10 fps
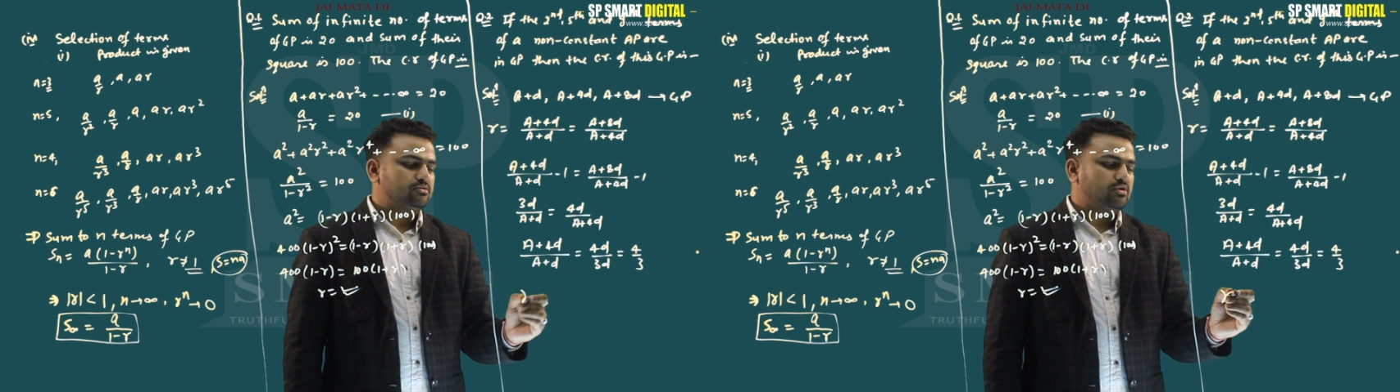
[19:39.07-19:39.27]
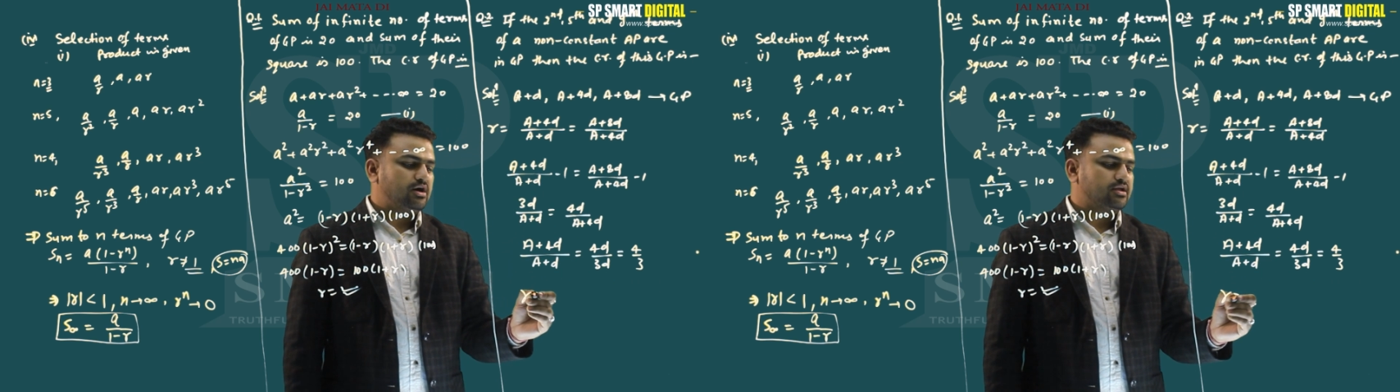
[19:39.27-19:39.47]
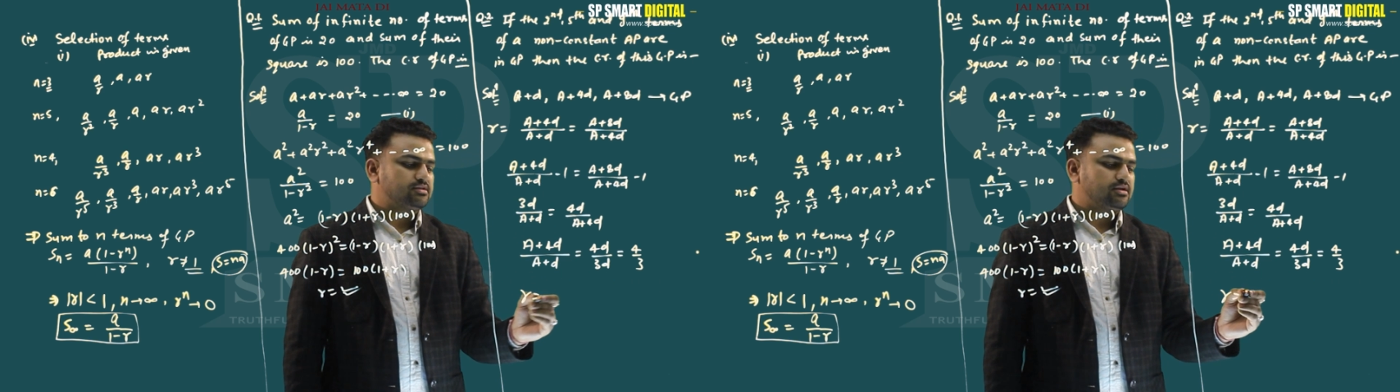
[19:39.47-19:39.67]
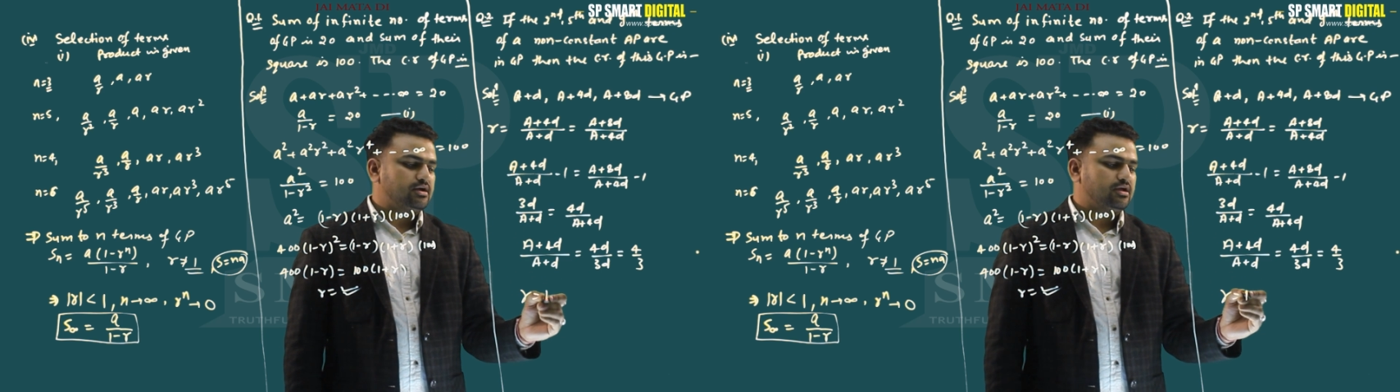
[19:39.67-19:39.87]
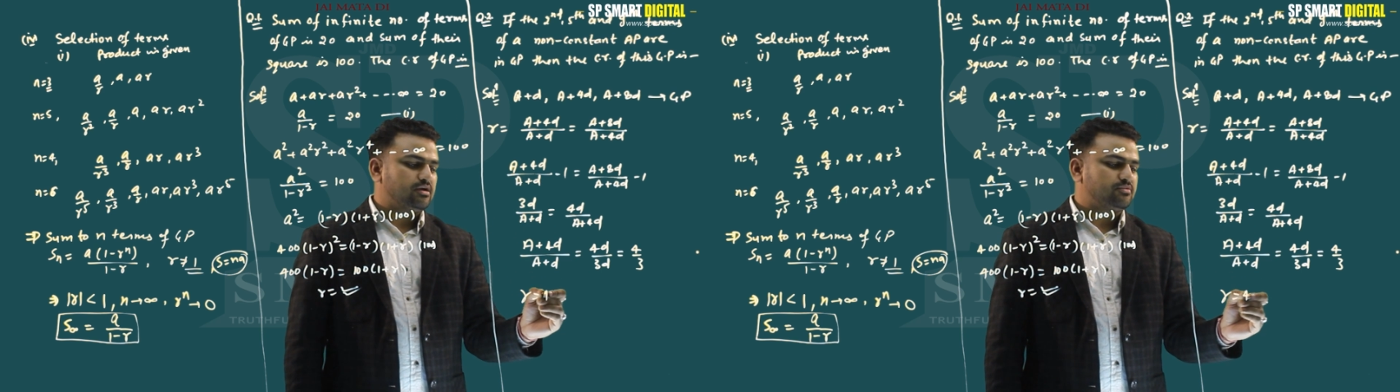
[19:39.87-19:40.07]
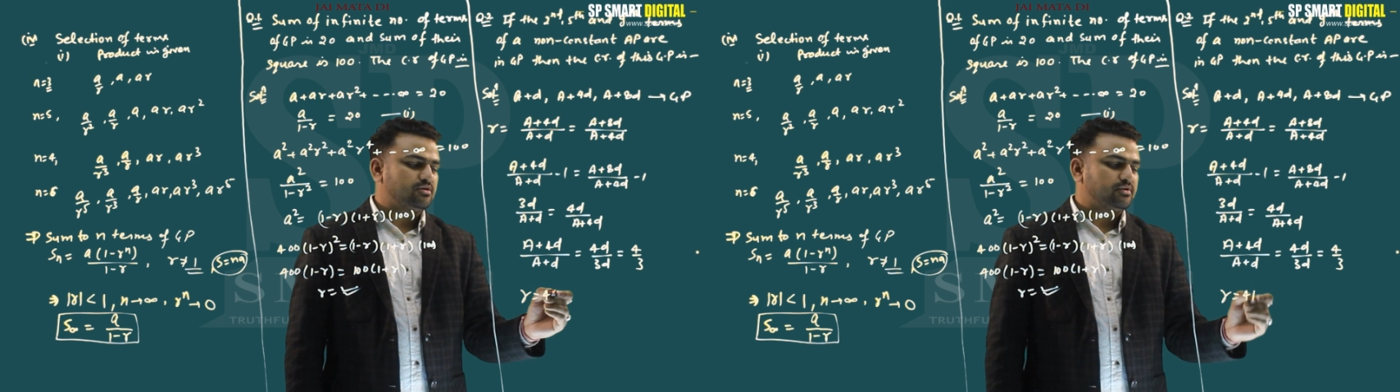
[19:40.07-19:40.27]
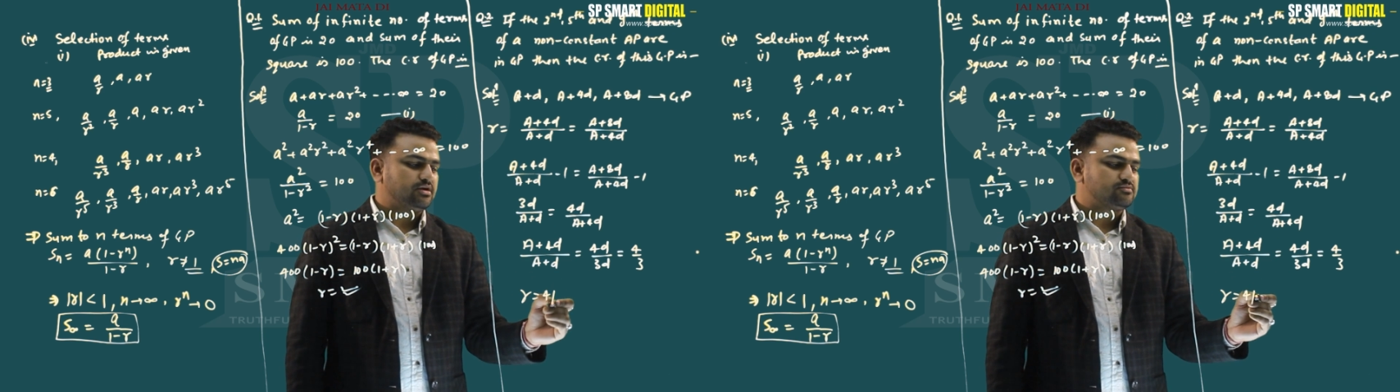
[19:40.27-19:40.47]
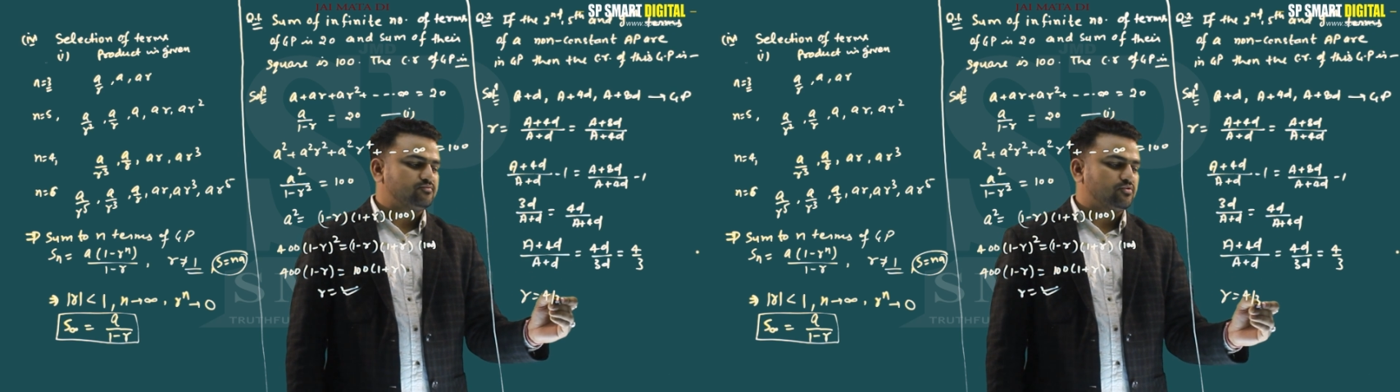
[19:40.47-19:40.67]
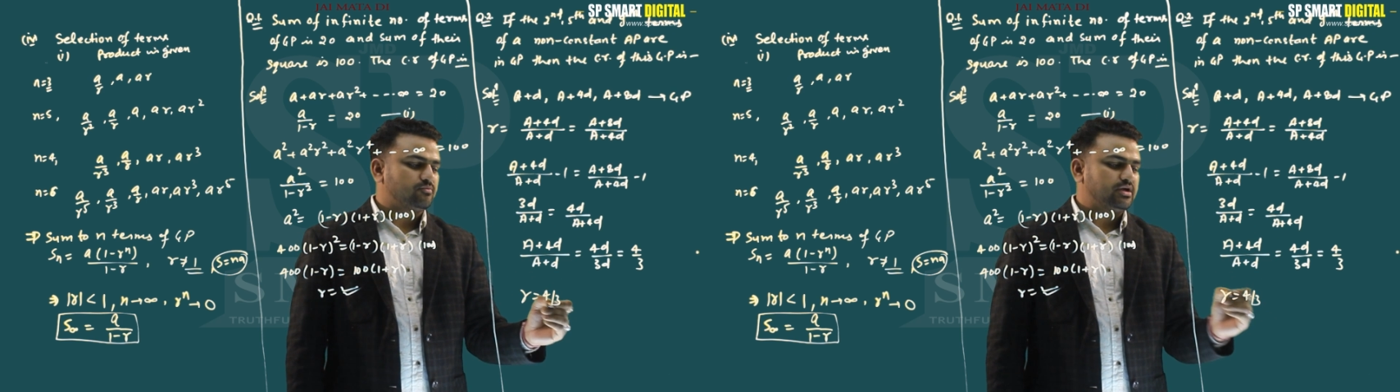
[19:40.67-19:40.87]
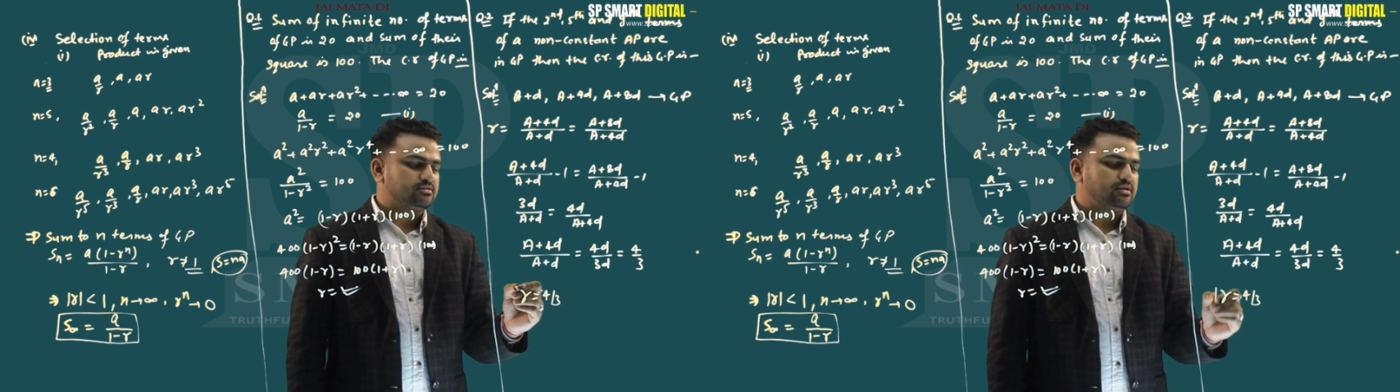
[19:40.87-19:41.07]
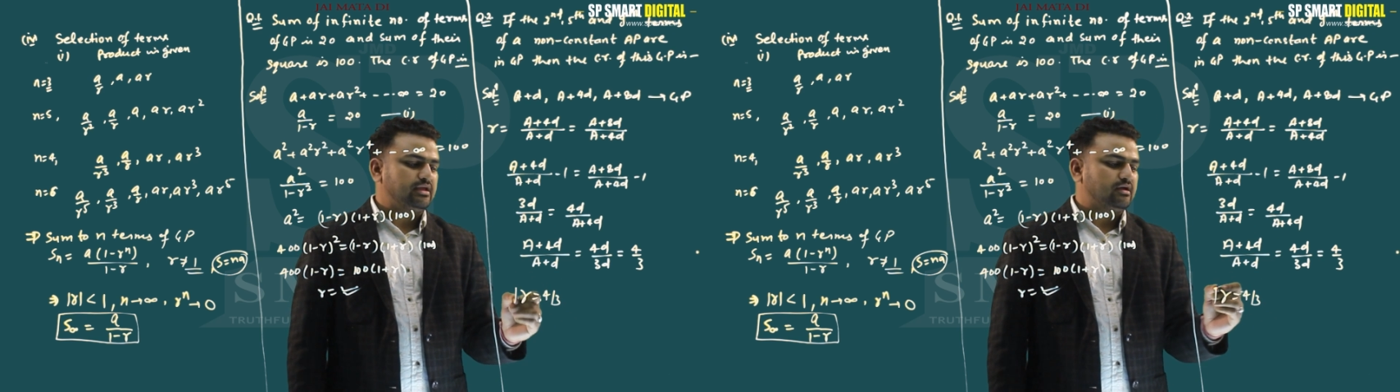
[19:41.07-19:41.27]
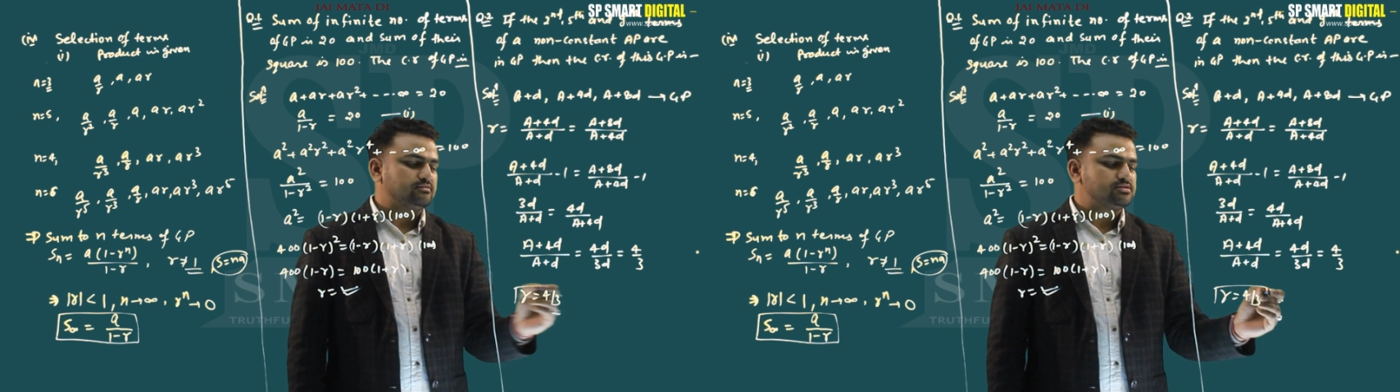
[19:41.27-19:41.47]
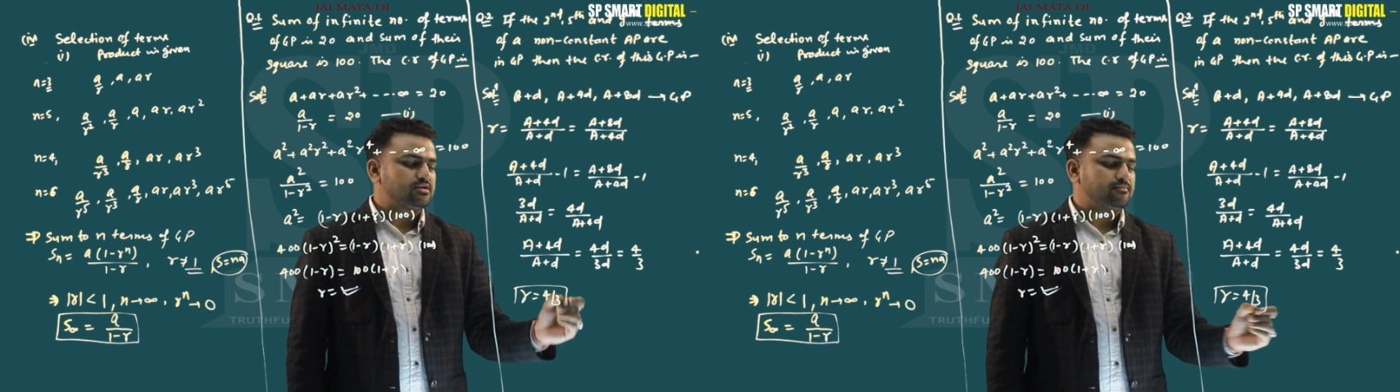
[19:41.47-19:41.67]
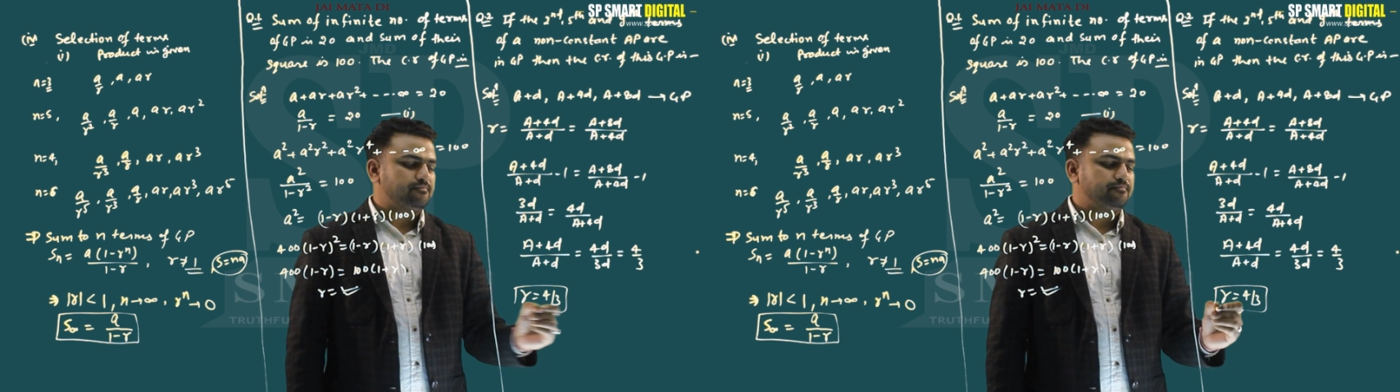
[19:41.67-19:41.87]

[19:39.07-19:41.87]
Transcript: तो आर कितना आ गया अपने पास फोर बाय थ्री ये आंसर है